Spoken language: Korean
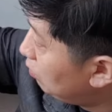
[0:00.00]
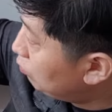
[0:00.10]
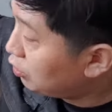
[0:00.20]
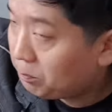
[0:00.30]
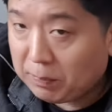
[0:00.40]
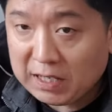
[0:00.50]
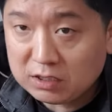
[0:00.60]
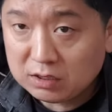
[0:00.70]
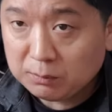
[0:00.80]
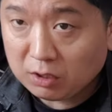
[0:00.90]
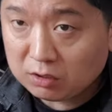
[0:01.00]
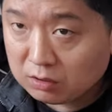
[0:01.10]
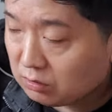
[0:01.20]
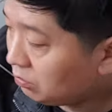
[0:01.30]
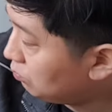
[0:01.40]
물이
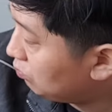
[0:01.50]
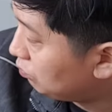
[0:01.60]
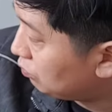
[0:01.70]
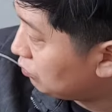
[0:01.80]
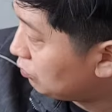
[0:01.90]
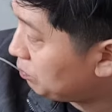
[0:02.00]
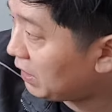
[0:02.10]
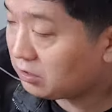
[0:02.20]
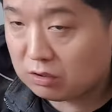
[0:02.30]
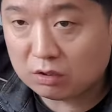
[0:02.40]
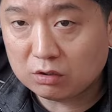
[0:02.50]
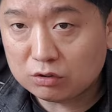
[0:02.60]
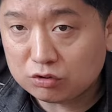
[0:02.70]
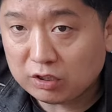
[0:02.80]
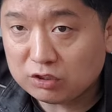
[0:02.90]
빠지면은 빠진 거를
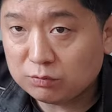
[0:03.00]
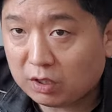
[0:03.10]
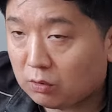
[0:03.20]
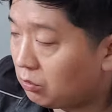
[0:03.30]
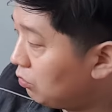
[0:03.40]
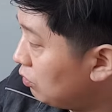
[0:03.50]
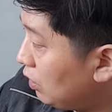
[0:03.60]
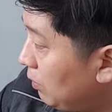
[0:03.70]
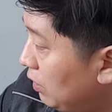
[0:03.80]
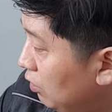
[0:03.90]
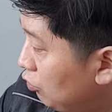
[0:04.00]
수리 해주면 되고 그 다음에